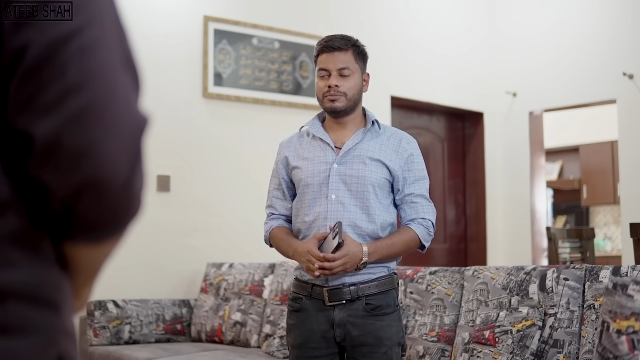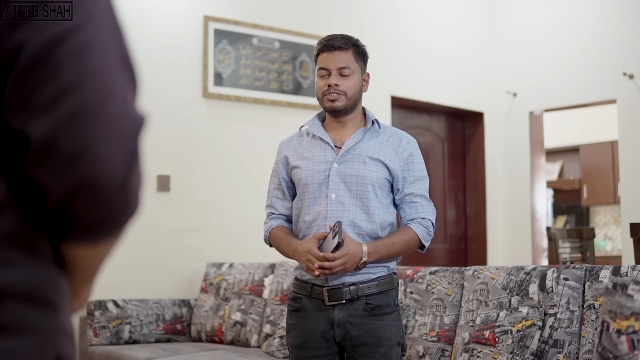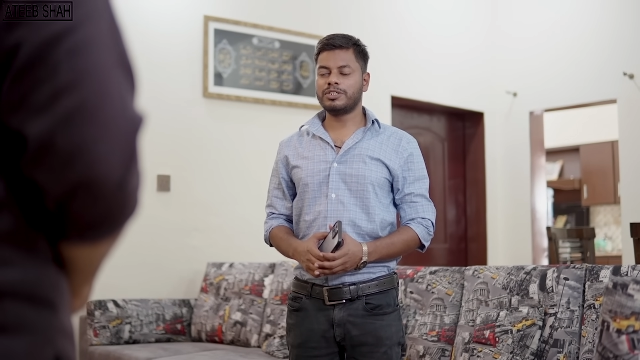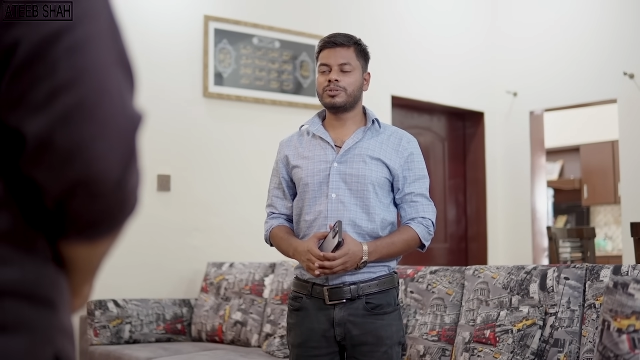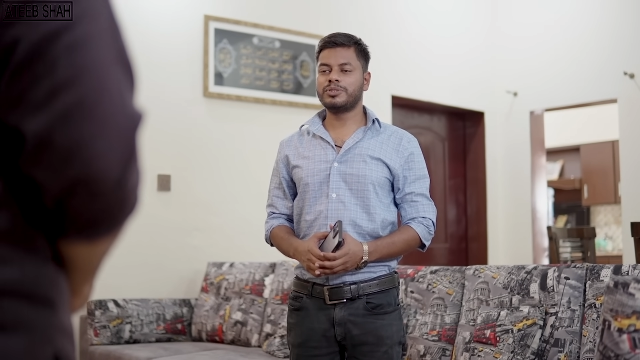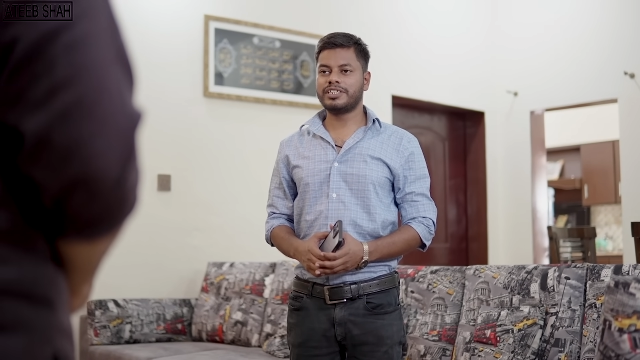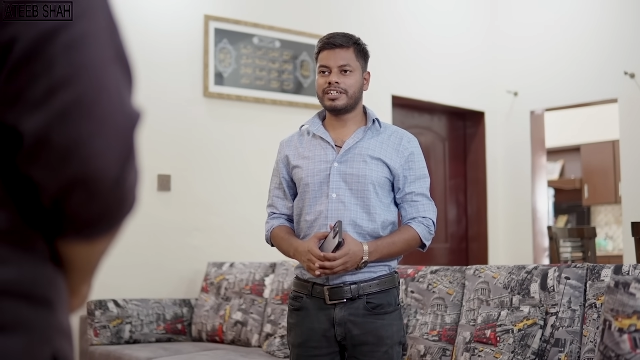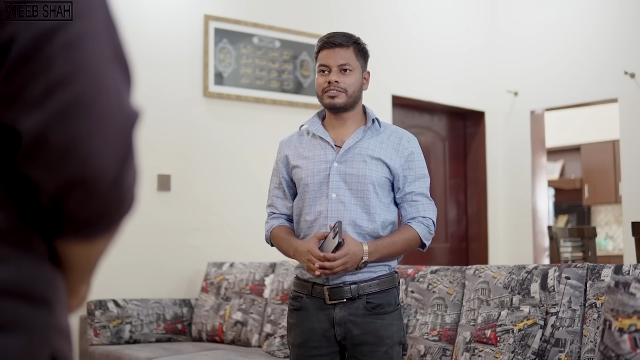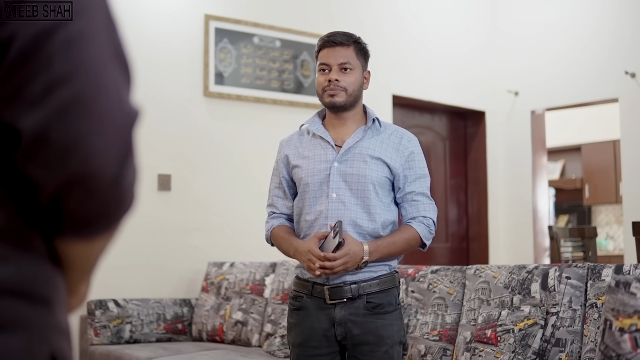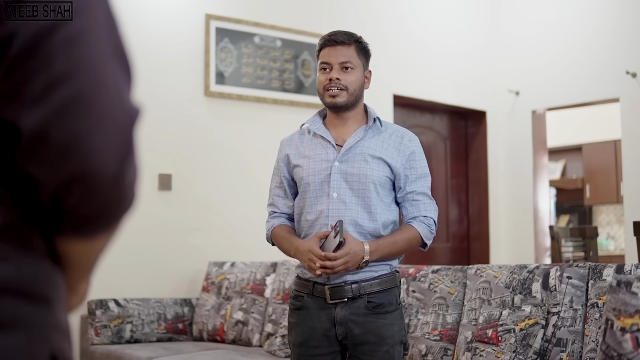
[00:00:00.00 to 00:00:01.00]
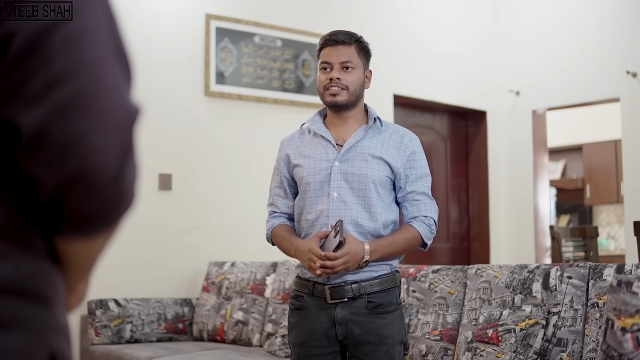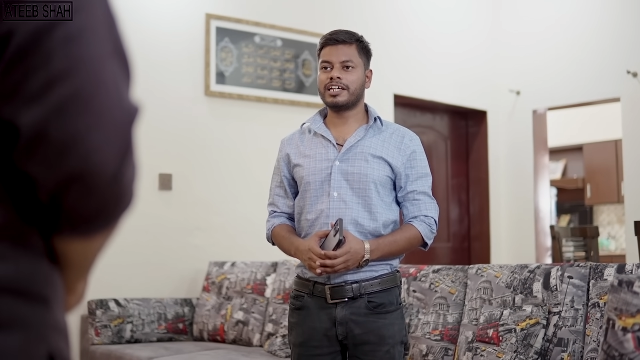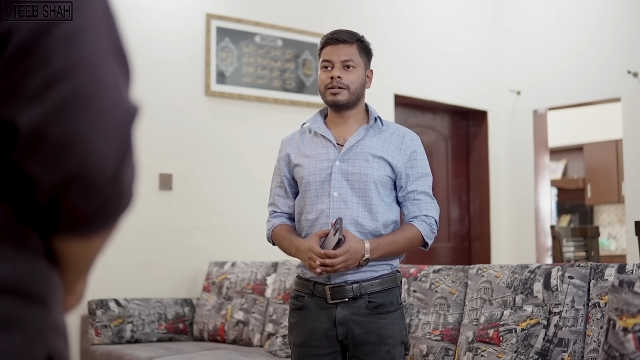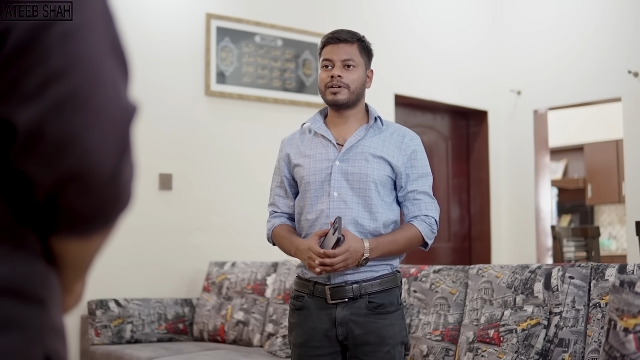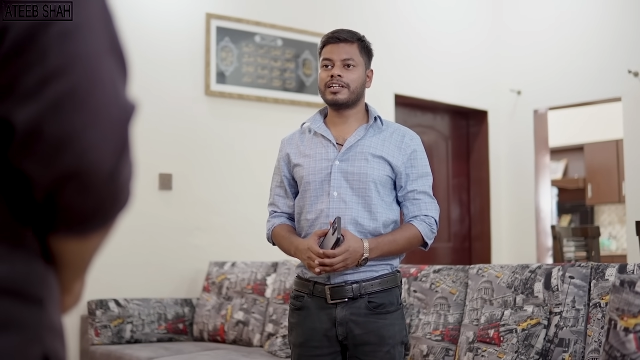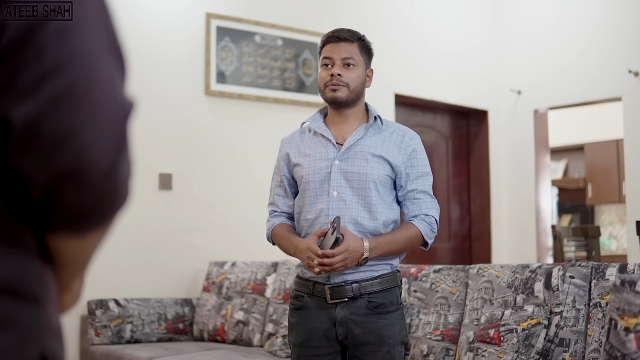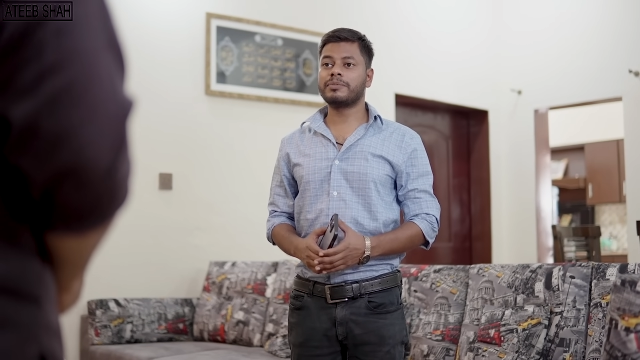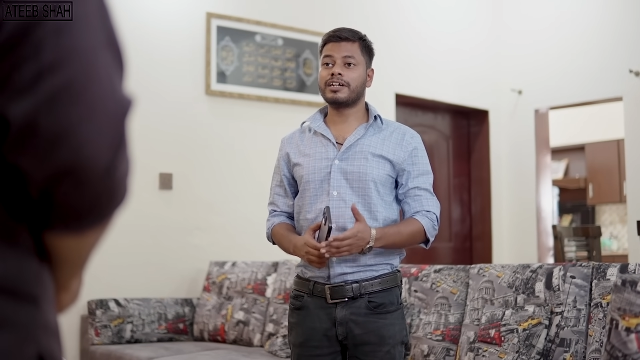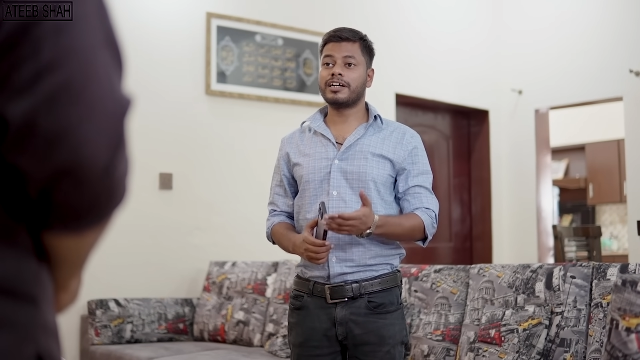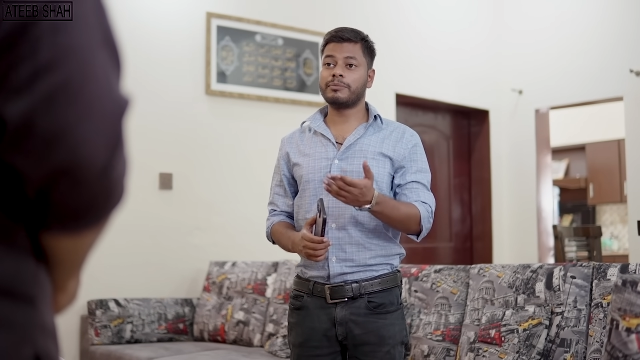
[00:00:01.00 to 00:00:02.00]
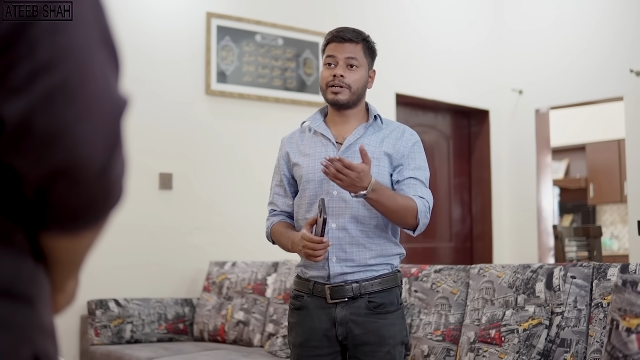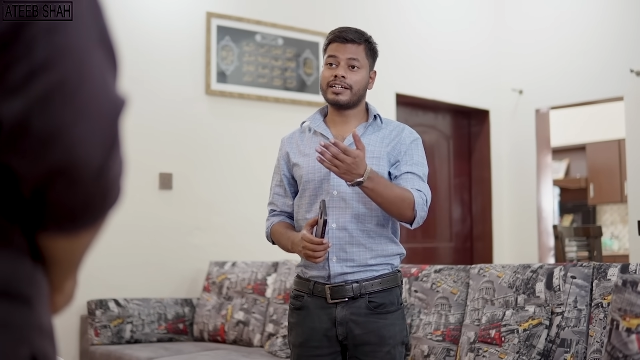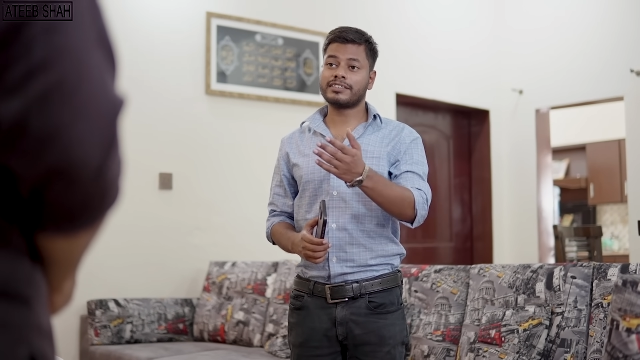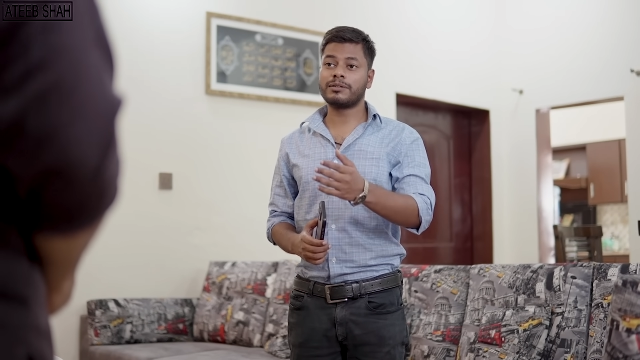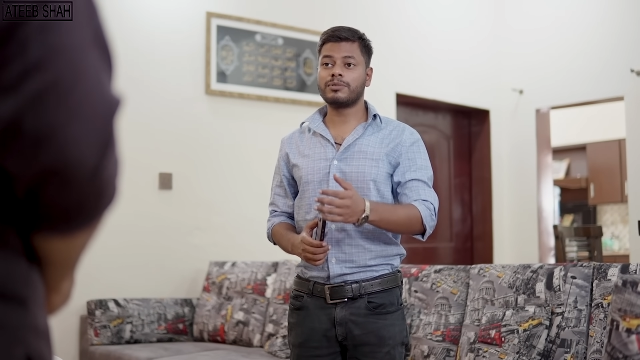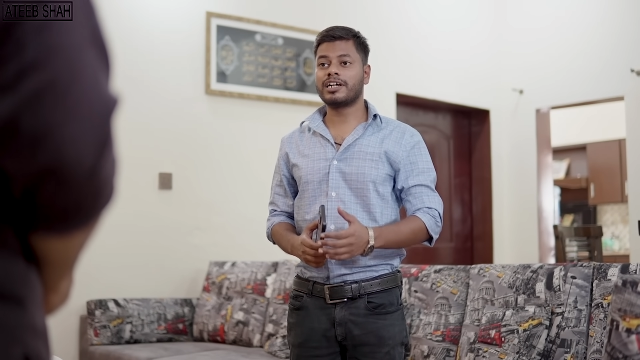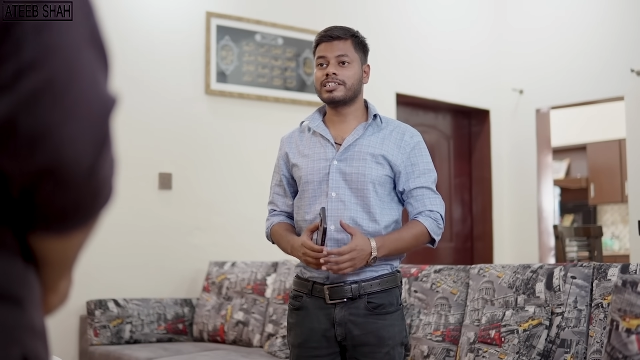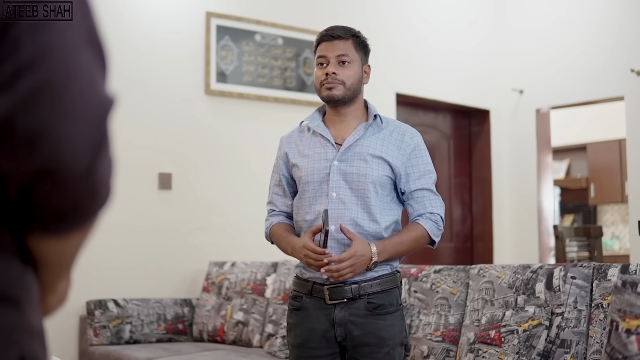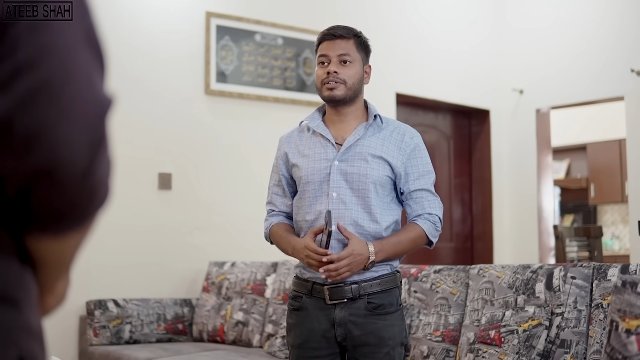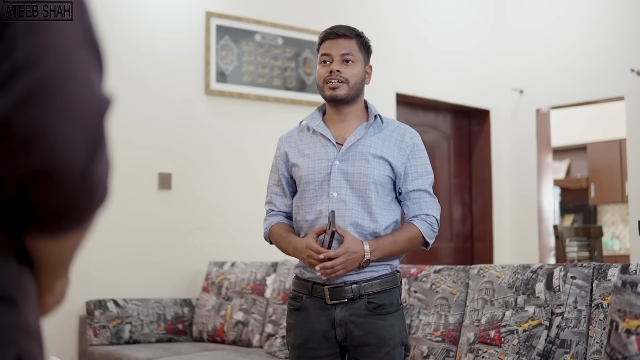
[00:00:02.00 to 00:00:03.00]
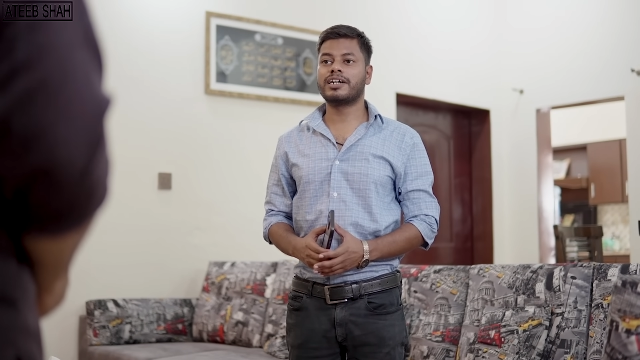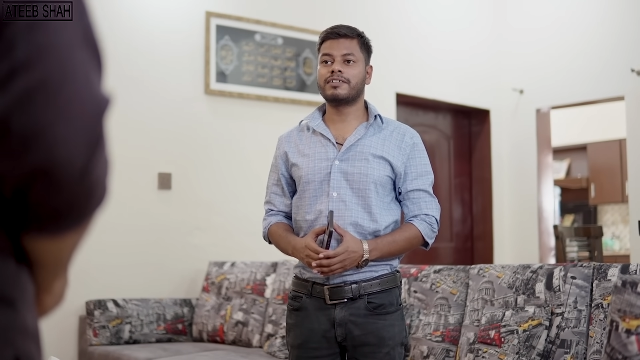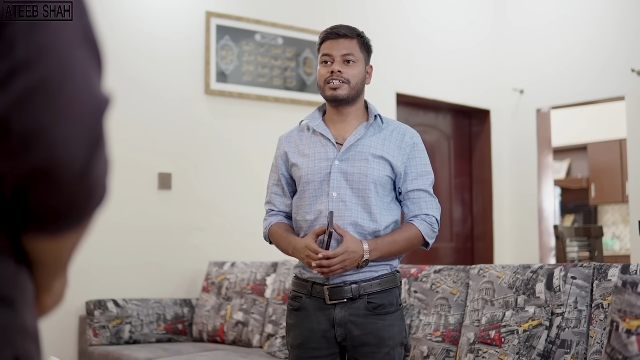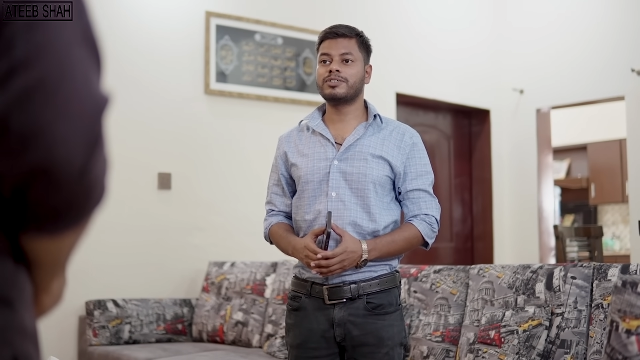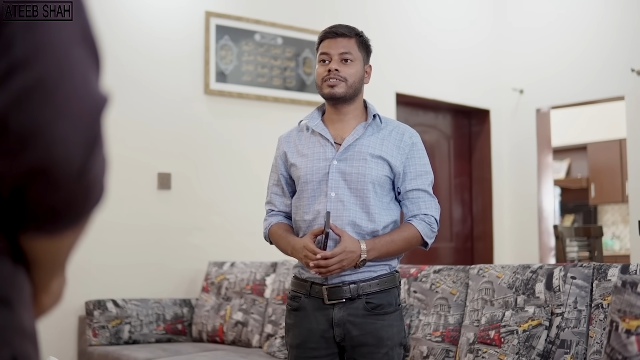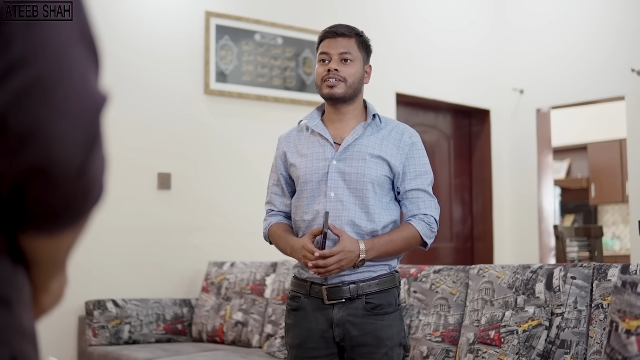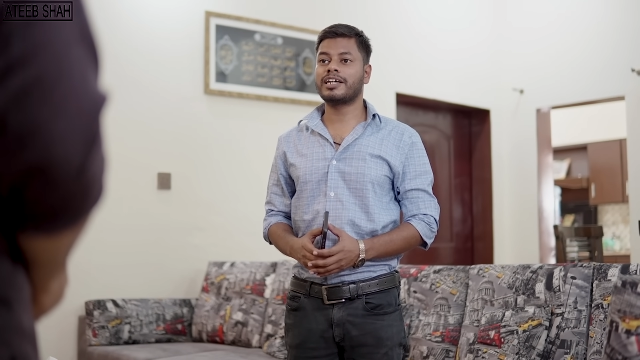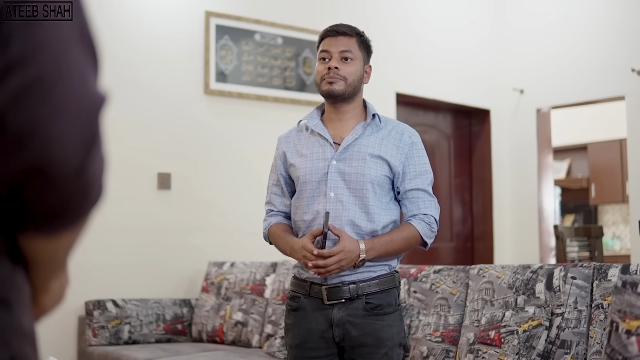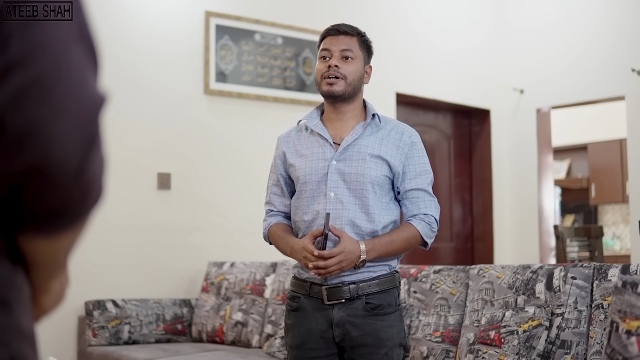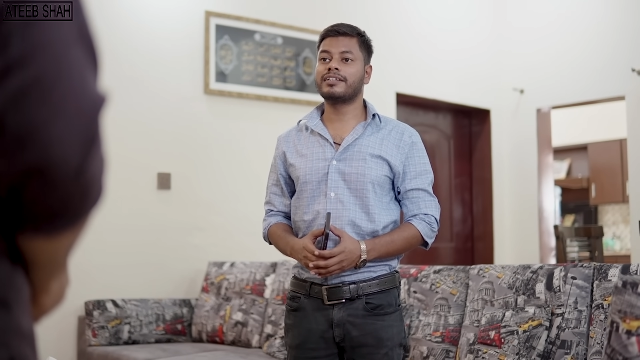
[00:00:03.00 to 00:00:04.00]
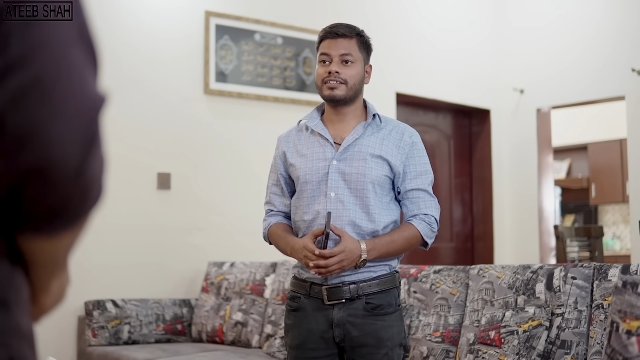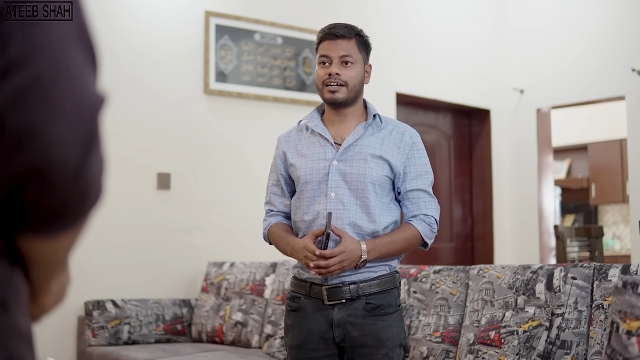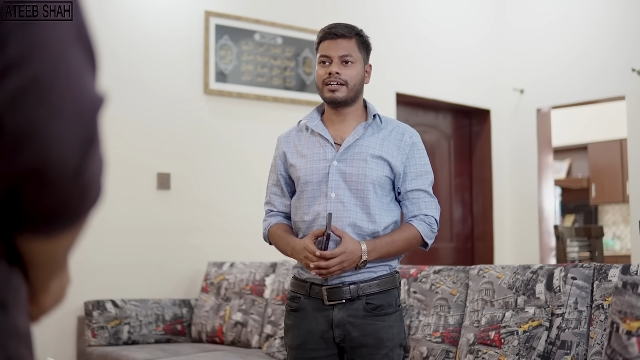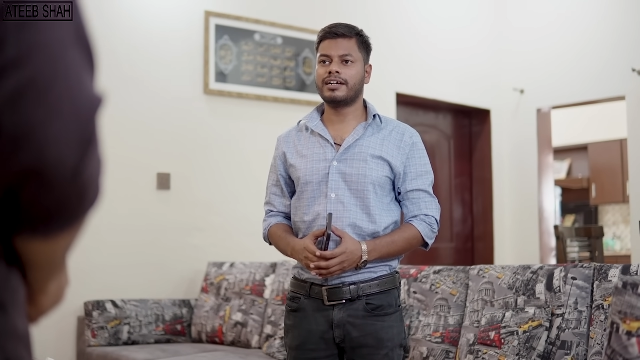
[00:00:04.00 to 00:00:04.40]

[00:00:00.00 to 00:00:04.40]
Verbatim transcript: मुझे खुशी है इस बात की कि मैंने अपने घर में ऐसा मुलाजिम रखा हुआ है जो इतना ईमानदार